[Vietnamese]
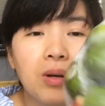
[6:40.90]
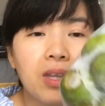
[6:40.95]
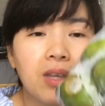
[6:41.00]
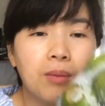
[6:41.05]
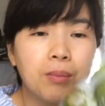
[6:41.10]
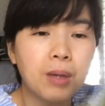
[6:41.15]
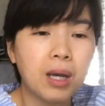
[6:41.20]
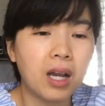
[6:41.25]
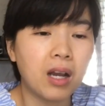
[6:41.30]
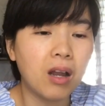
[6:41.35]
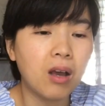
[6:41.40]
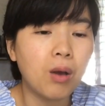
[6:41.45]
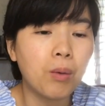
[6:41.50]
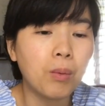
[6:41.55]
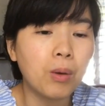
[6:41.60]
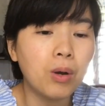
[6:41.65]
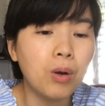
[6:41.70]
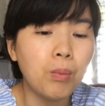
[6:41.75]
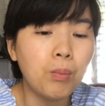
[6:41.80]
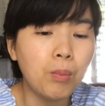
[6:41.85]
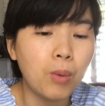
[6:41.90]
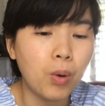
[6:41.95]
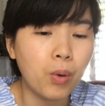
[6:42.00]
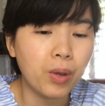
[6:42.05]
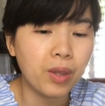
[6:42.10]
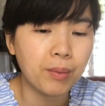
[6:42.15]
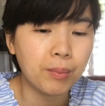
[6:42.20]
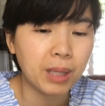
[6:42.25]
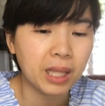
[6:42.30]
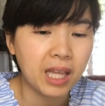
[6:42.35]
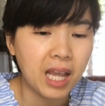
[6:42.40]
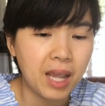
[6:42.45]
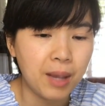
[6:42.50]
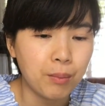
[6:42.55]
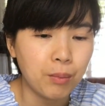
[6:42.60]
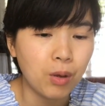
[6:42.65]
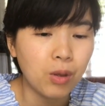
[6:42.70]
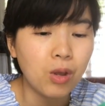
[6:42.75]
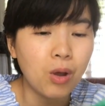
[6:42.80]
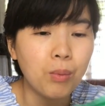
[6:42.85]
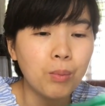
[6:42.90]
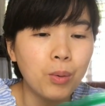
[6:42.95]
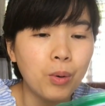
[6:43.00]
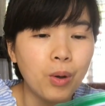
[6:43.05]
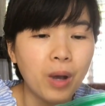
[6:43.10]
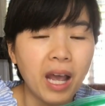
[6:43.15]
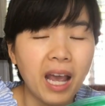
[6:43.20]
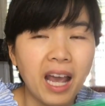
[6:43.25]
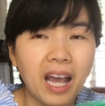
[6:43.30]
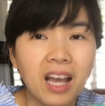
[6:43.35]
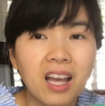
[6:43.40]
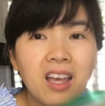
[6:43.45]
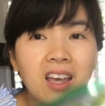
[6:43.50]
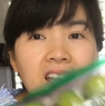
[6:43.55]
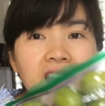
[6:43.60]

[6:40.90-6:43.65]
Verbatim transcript: à, nhưng mà nó không có đúng mùa nhưng mà thèm quá thôi mua ăn